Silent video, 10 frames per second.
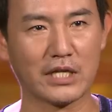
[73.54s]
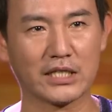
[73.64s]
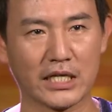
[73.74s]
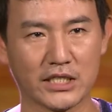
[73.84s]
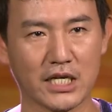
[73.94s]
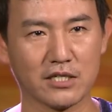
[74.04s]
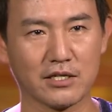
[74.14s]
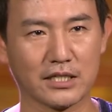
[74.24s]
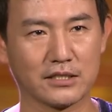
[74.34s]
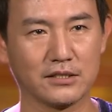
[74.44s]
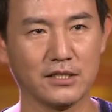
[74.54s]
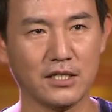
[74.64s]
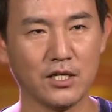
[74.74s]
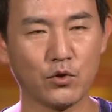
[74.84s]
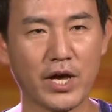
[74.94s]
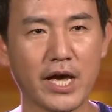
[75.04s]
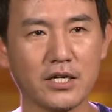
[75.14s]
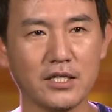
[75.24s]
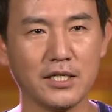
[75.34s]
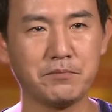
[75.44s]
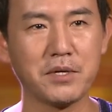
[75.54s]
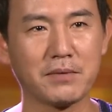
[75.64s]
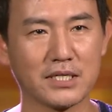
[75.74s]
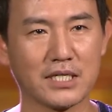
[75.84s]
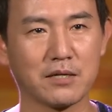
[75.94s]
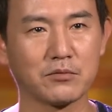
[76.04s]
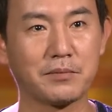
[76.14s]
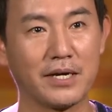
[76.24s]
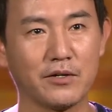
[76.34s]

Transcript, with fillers: 듣고 날 다치게 할 것 같은 그 해를 입힐 만한 사람으로